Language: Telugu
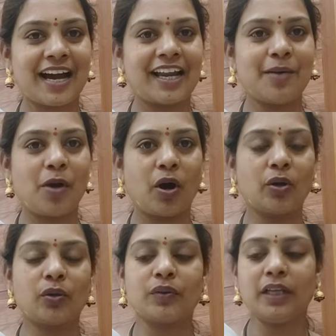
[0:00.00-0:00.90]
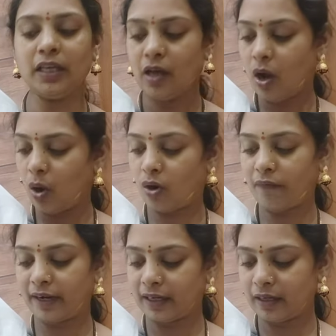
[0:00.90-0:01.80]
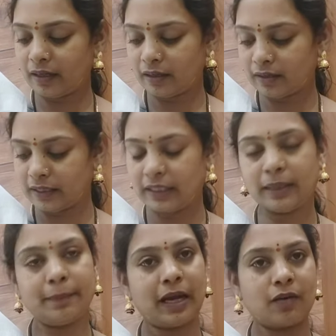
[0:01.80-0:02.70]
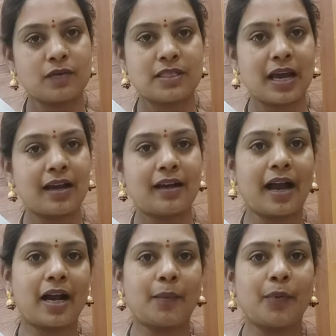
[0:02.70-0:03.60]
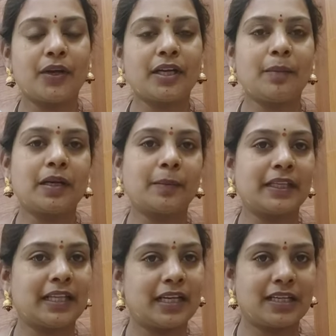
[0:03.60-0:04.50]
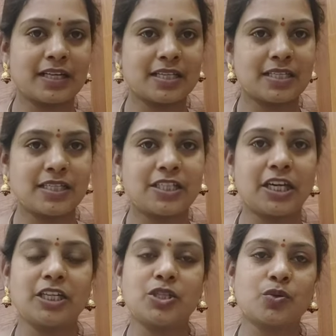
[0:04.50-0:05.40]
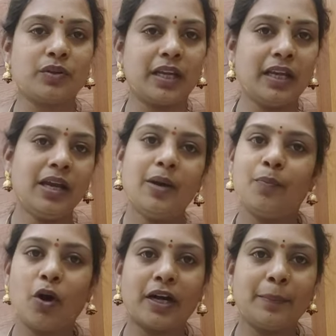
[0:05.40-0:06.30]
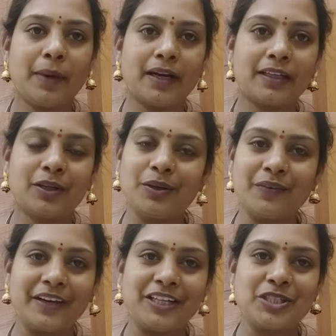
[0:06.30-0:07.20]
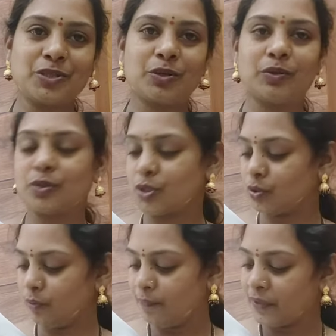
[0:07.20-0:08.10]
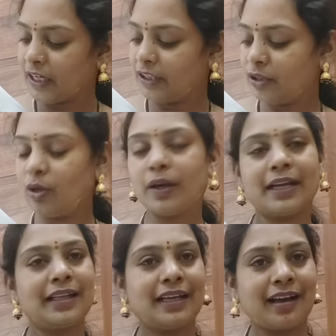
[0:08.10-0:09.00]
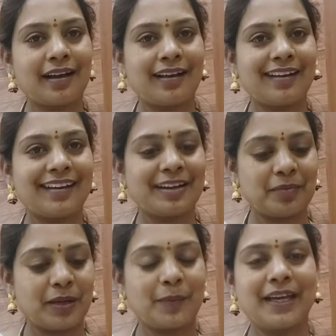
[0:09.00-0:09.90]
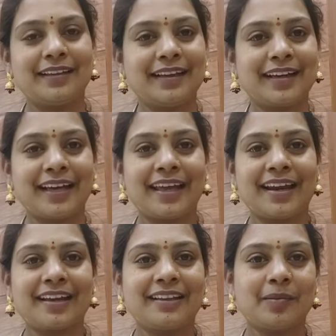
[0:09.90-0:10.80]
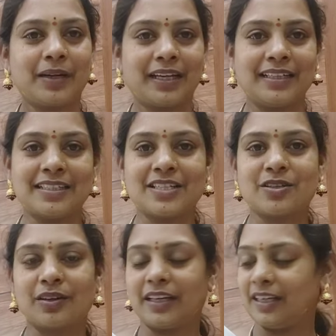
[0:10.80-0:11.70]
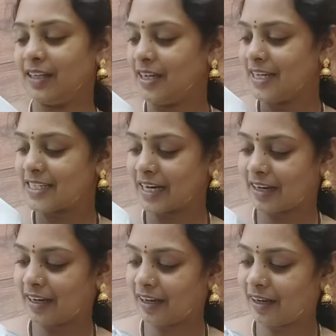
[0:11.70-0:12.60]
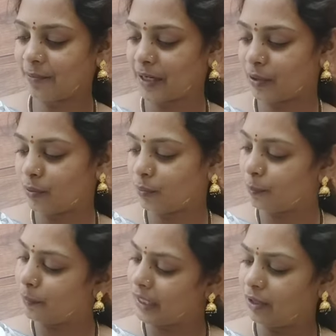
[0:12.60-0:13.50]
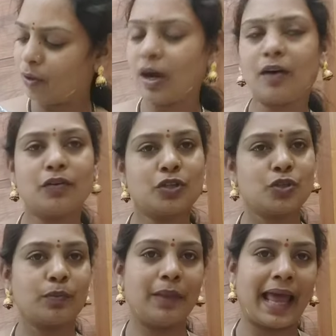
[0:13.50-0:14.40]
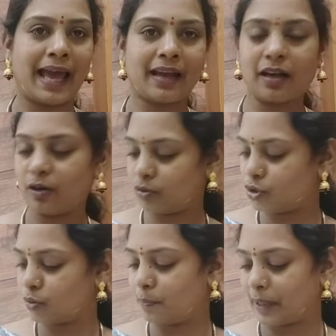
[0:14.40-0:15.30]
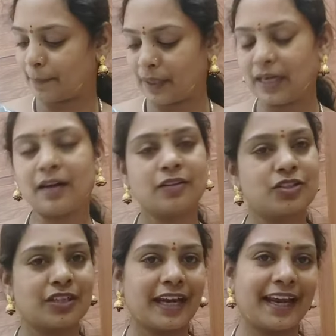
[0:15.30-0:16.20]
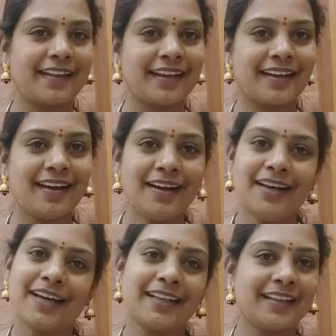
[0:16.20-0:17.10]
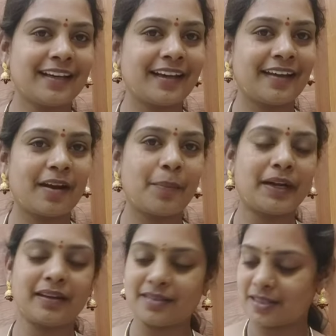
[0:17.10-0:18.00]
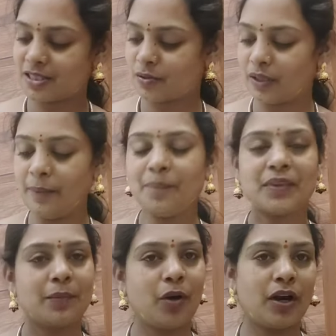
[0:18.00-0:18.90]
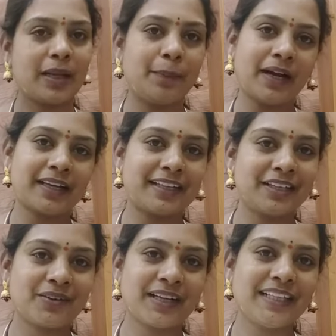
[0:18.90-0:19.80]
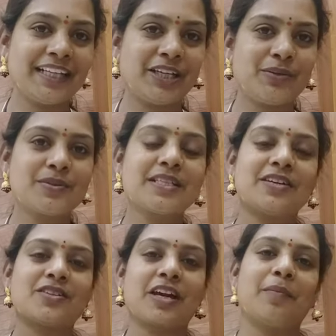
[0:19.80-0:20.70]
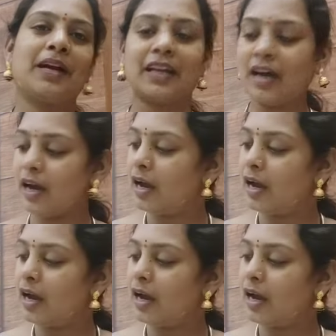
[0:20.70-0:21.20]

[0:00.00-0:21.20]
చాలా బాగుంటుంది ఒకవేళ దీన్ని బ్లౌజ్ లాగా కాకపోయినా మనం ఏదైనా డ్రెస్ స్టిచ్ చేయించుకుంటే బాడీ పార్ట్ కి కూడా వేయించుకోవచ్చు ఇందులో ఏదైనా కలర్ ని మనం కింద గేరా కింద పెట్టించేసుకొని చక్కగా మనకు ఎల్లో కావచ్చు బ్లాక్ కావచ్చు పర్పుల్ కావచ్చు ఏదైనా కింద గేరా పెట్టించేసుకొని బాడీ పార్ట్ కింద కూడా దీన్ని యూజ్ చేయొచ్చు అనమాట